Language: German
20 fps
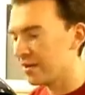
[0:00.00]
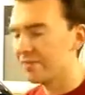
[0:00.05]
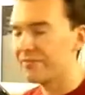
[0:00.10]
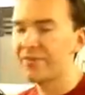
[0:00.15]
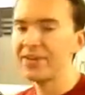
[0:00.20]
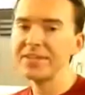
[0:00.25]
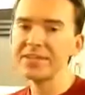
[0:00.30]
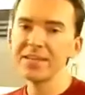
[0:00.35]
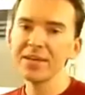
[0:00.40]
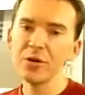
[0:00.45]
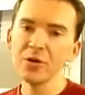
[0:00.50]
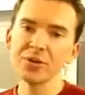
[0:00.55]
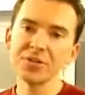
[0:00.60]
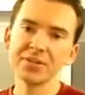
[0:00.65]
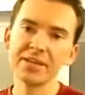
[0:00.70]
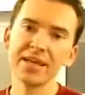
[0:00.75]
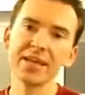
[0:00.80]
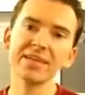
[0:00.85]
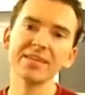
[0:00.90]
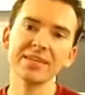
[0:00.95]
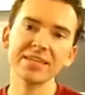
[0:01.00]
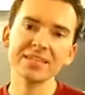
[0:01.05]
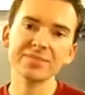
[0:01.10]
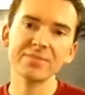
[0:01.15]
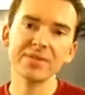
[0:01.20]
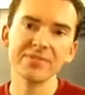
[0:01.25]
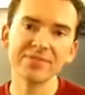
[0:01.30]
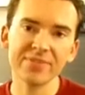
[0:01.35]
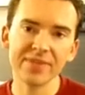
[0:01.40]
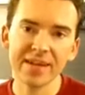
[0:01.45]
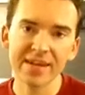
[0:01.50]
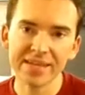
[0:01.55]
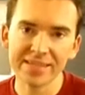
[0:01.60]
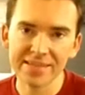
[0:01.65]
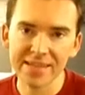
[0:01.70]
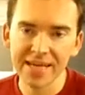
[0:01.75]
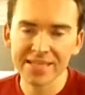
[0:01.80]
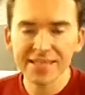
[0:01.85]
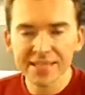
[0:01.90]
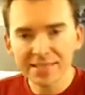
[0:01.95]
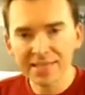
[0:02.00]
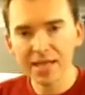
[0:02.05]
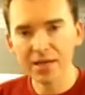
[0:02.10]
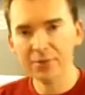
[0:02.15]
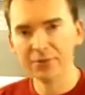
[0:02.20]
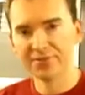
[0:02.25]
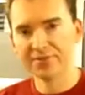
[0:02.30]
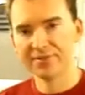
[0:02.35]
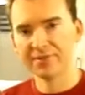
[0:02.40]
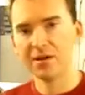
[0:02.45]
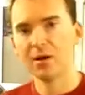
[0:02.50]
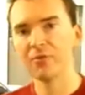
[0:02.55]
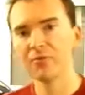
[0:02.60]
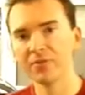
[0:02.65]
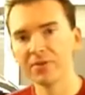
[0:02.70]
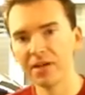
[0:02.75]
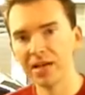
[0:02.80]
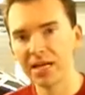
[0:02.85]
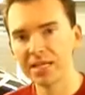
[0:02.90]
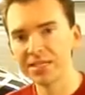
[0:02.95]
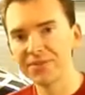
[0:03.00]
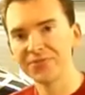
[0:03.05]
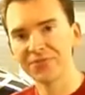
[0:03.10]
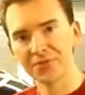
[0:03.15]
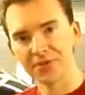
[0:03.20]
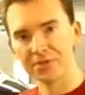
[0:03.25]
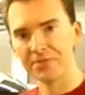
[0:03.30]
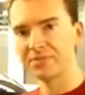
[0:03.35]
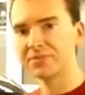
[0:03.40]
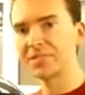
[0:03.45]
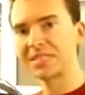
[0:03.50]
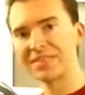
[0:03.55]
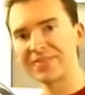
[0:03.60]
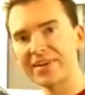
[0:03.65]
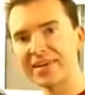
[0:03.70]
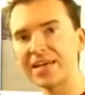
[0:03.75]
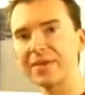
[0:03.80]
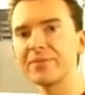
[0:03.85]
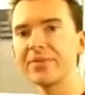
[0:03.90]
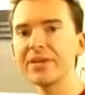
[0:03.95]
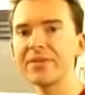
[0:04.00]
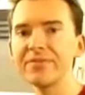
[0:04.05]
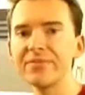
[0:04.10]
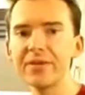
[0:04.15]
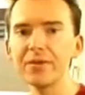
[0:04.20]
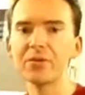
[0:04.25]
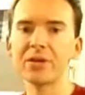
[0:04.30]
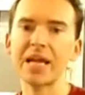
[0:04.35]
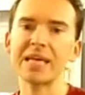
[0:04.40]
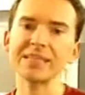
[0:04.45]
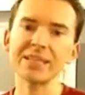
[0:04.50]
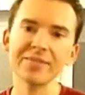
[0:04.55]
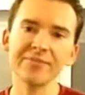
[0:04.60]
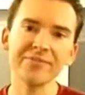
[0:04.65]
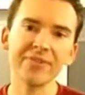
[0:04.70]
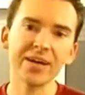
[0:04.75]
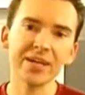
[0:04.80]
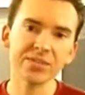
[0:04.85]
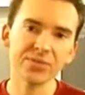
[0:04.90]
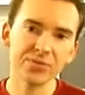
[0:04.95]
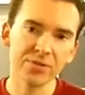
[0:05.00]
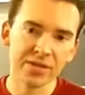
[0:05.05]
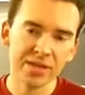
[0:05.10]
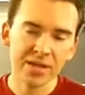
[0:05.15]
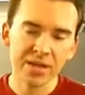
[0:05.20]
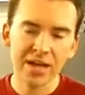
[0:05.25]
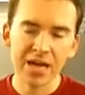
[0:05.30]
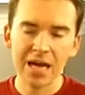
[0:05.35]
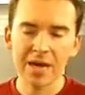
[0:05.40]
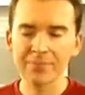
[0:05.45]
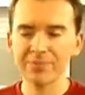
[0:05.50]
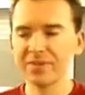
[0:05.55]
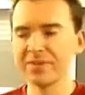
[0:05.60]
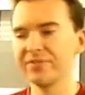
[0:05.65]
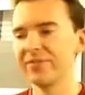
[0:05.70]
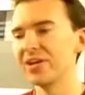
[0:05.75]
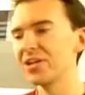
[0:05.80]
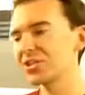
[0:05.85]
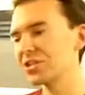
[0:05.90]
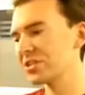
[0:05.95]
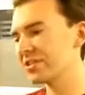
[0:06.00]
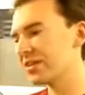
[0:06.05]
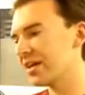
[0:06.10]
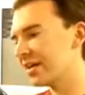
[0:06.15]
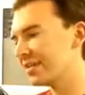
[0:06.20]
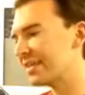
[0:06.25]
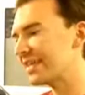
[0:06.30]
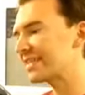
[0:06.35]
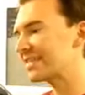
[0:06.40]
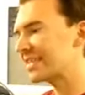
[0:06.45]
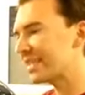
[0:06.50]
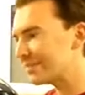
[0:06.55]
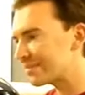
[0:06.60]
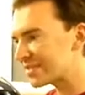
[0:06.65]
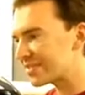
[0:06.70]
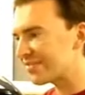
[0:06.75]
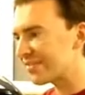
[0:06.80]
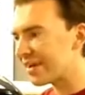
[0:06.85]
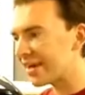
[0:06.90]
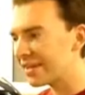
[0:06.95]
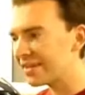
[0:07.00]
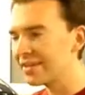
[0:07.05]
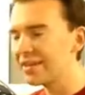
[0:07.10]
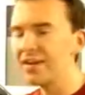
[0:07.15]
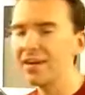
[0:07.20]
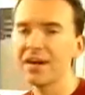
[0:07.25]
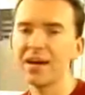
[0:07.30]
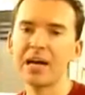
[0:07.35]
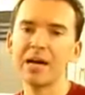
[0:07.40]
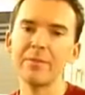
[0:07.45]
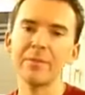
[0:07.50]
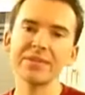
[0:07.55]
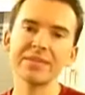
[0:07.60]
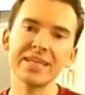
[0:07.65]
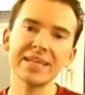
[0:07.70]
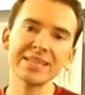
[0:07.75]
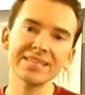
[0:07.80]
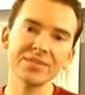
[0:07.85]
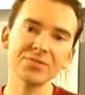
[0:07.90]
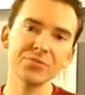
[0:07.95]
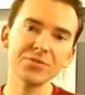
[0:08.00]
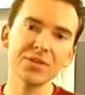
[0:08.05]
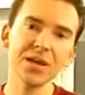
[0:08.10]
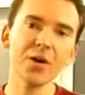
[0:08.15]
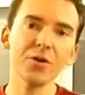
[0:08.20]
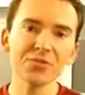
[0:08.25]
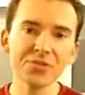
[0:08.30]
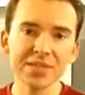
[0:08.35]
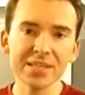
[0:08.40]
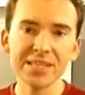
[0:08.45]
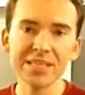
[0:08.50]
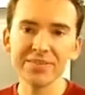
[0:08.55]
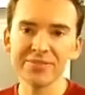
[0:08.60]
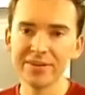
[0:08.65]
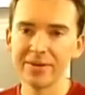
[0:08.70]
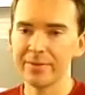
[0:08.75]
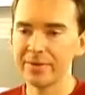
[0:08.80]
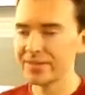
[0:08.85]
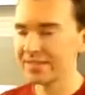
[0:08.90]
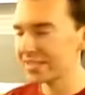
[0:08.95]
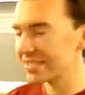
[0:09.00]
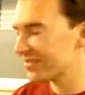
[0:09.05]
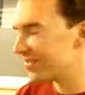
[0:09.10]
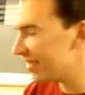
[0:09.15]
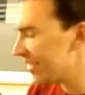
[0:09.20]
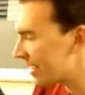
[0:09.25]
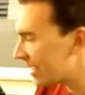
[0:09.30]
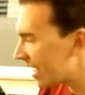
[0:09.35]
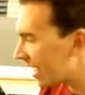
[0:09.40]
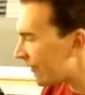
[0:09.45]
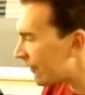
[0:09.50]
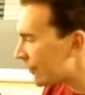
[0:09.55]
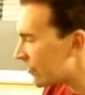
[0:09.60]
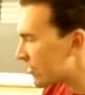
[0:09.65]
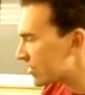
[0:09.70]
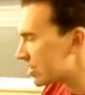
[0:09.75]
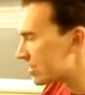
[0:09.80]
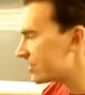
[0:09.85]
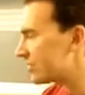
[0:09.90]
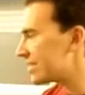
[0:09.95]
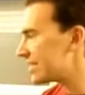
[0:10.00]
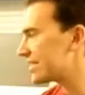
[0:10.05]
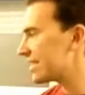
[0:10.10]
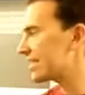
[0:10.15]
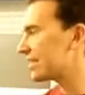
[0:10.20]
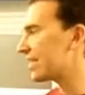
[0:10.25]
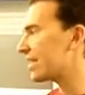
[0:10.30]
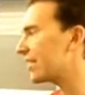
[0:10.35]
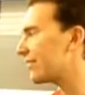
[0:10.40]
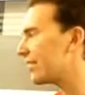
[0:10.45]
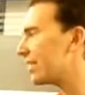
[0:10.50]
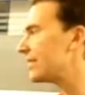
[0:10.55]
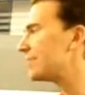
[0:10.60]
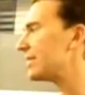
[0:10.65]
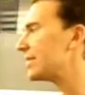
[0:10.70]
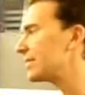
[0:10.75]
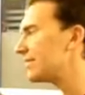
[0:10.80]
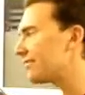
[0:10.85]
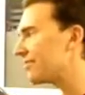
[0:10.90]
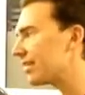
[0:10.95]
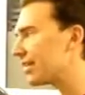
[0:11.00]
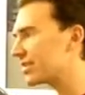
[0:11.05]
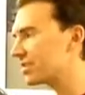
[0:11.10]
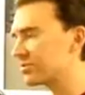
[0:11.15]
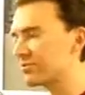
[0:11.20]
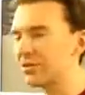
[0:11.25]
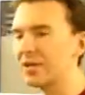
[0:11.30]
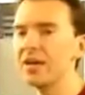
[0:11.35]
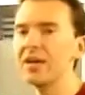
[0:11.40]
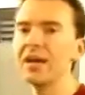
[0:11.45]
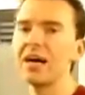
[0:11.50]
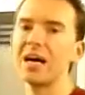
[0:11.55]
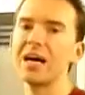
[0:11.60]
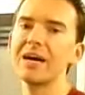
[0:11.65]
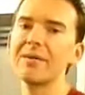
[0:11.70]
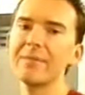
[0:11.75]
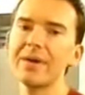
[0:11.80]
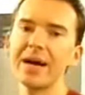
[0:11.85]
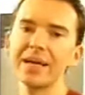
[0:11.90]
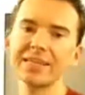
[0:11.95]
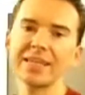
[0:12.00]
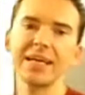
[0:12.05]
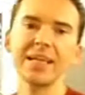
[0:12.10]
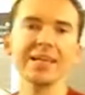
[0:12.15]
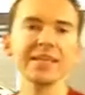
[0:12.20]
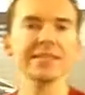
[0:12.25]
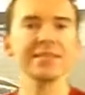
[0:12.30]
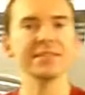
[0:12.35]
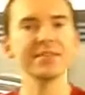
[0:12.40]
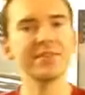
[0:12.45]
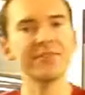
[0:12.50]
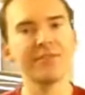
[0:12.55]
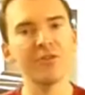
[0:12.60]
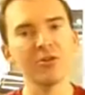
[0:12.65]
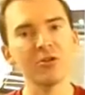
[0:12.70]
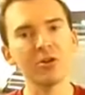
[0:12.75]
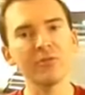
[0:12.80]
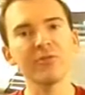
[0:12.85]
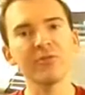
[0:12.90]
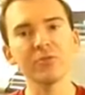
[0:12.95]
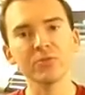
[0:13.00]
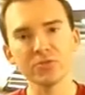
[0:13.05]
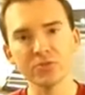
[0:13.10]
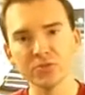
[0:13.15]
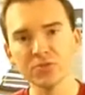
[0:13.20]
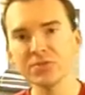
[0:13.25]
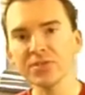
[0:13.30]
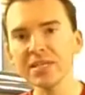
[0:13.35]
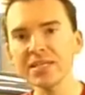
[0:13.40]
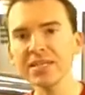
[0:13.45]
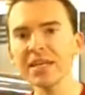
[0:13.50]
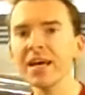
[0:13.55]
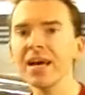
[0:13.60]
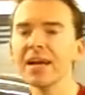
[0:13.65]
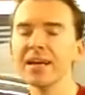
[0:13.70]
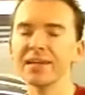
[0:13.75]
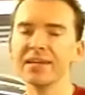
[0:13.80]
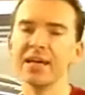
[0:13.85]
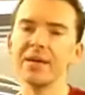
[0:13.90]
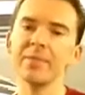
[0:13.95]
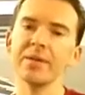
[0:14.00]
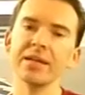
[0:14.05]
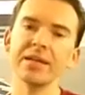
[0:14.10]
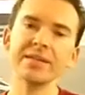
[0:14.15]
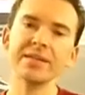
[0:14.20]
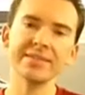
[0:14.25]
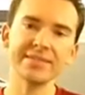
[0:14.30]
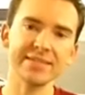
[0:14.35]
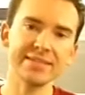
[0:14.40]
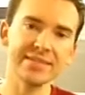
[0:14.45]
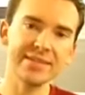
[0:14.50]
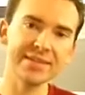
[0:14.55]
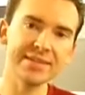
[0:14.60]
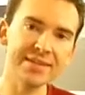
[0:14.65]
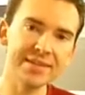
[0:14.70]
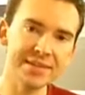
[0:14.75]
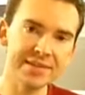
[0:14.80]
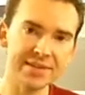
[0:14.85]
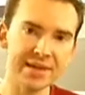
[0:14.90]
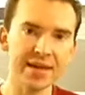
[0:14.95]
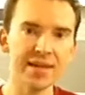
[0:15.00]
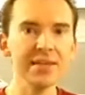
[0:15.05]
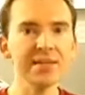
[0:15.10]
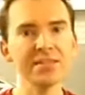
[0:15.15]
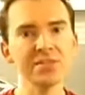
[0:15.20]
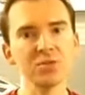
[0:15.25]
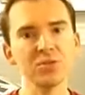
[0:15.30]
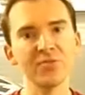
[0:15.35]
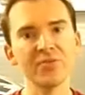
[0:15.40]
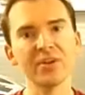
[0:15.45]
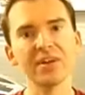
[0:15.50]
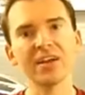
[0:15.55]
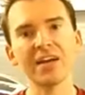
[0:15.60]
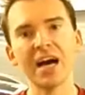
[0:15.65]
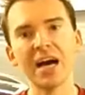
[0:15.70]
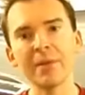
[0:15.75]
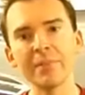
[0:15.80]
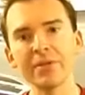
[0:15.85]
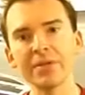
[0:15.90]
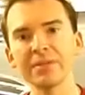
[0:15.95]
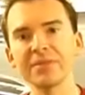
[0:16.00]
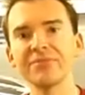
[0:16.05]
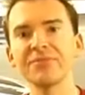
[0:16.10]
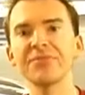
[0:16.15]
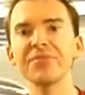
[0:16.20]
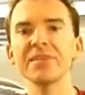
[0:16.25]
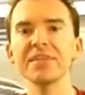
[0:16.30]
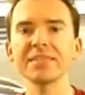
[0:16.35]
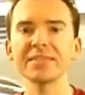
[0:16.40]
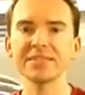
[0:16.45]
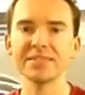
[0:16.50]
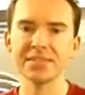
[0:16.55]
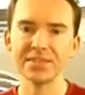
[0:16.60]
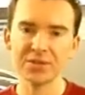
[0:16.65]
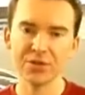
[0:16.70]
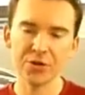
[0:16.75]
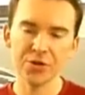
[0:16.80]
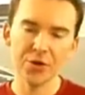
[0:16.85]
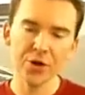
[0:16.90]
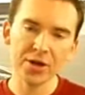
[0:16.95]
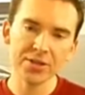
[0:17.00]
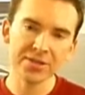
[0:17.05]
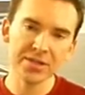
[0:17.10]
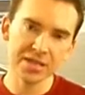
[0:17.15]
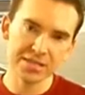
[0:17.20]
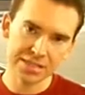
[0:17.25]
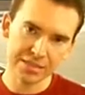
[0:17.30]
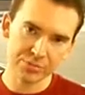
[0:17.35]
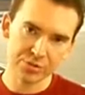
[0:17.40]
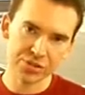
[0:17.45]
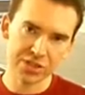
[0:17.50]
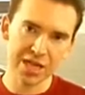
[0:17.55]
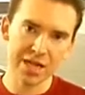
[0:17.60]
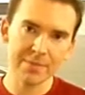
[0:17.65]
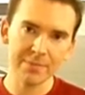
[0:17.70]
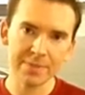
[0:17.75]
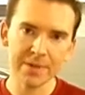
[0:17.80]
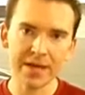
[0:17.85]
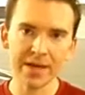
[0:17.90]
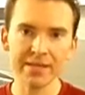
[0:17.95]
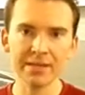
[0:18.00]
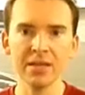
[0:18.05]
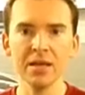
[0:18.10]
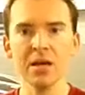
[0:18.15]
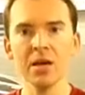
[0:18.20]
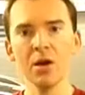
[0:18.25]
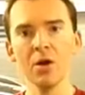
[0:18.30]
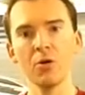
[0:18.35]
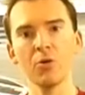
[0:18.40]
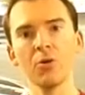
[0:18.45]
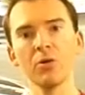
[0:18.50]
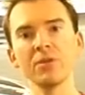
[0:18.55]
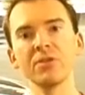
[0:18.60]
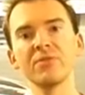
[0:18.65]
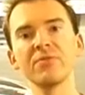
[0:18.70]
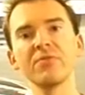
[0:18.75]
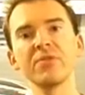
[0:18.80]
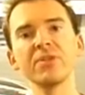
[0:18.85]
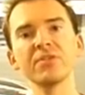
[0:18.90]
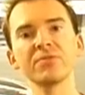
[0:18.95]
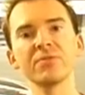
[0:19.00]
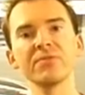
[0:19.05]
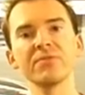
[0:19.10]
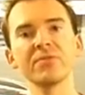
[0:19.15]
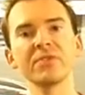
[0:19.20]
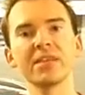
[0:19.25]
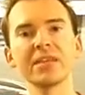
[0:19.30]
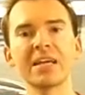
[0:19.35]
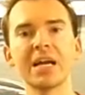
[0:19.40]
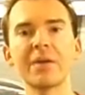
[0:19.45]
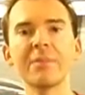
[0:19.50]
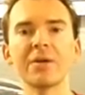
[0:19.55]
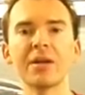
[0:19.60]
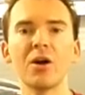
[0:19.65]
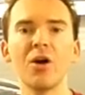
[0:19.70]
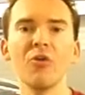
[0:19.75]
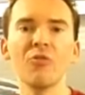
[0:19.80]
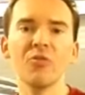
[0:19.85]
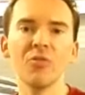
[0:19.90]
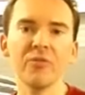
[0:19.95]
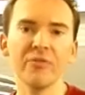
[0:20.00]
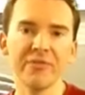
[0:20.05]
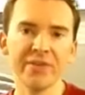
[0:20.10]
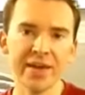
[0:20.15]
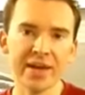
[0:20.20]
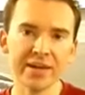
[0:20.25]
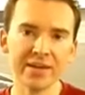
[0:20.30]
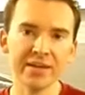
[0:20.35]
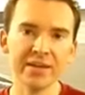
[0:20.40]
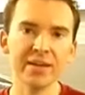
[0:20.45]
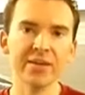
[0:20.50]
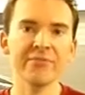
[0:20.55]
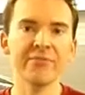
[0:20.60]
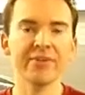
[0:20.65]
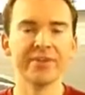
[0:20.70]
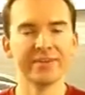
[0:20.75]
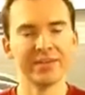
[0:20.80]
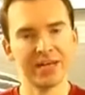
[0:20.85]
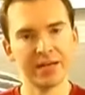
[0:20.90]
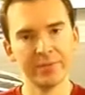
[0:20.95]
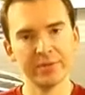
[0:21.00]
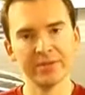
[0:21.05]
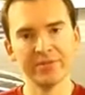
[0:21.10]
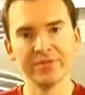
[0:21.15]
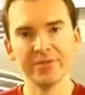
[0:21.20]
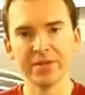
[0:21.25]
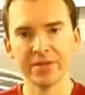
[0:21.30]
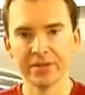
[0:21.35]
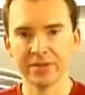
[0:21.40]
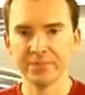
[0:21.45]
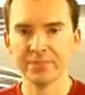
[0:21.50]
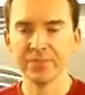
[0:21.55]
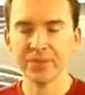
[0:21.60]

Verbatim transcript: Wenn ihr euch denkt, dass man vielleicht einen anderen Nachlass kaufen kann von Zweier BMW oder anderen Fahrzeug, habt ihr falsch gedacht. Es gibt zwar einen, aber der ist natürlich auch nicht lieferbar. Deswegen haben wir uns ein bisschen gequält mit dem Fahrzeug, aber hat alles vollkommen funktioniert. Kamera ist integriert, alles so verkabelt, wie es sich gehört nach dem Schallplan und wie so eine Kamera auch vom Werk verkabelt wäre.